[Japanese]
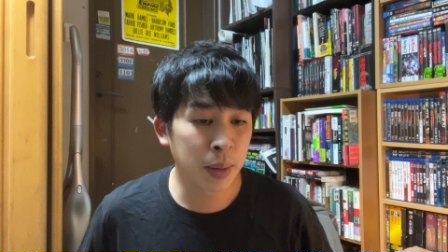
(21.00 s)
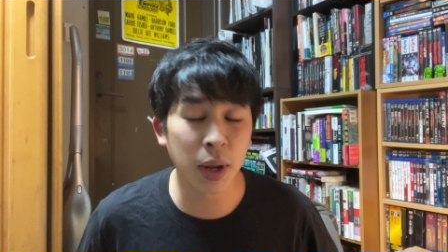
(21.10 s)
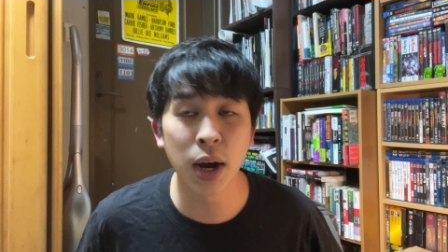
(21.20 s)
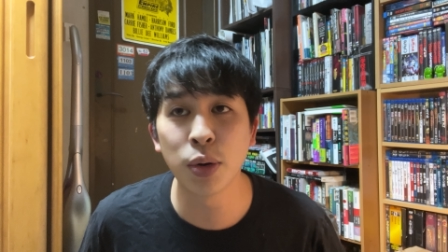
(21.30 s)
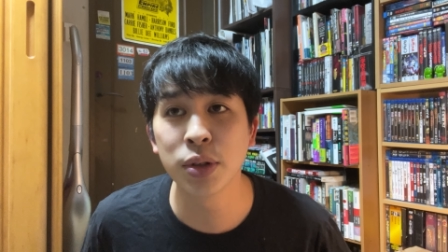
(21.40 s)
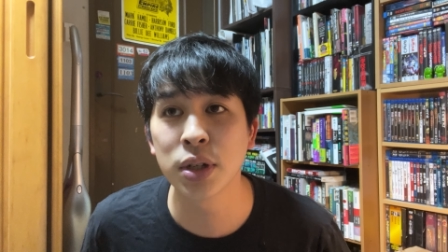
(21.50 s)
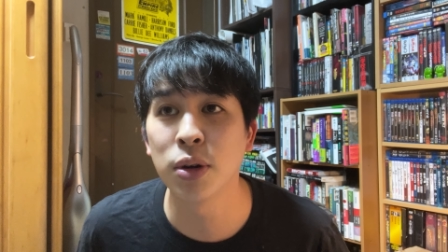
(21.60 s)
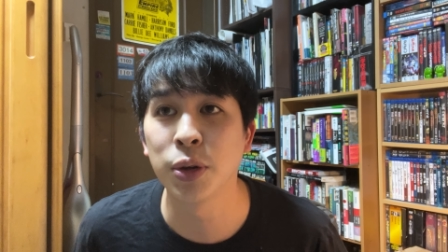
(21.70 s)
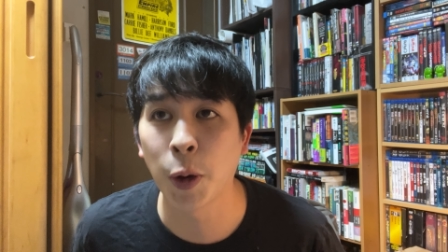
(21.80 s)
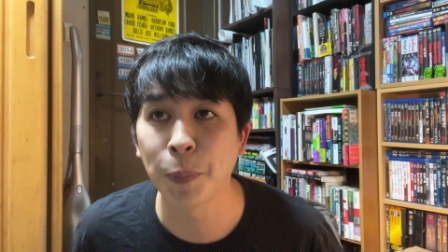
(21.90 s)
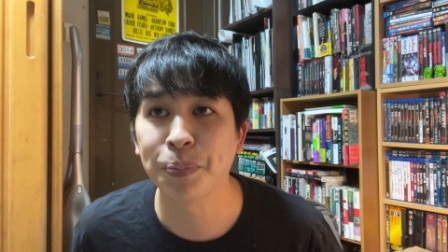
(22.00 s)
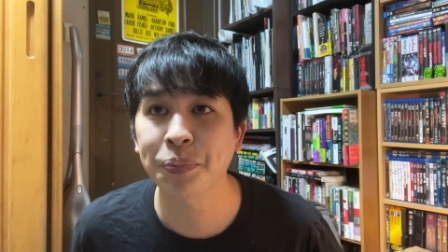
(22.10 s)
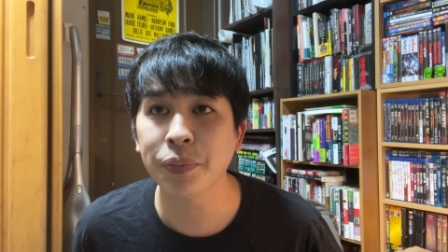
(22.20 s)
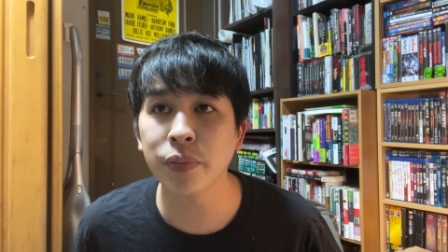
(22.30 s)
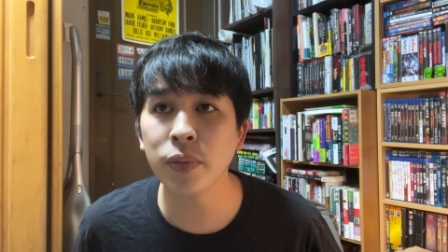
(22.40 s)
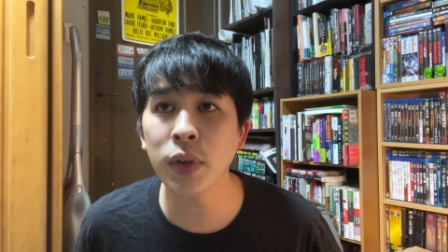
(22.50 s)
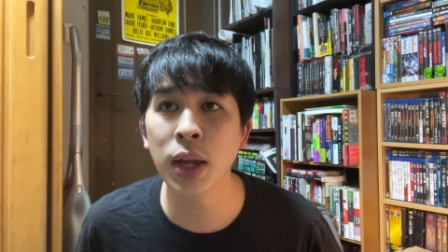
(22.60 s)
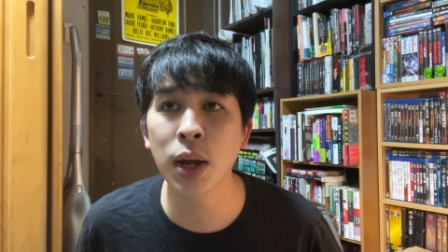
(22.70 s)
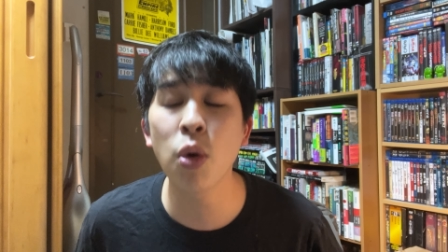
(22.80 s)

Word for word: メガホン二郎の、えー、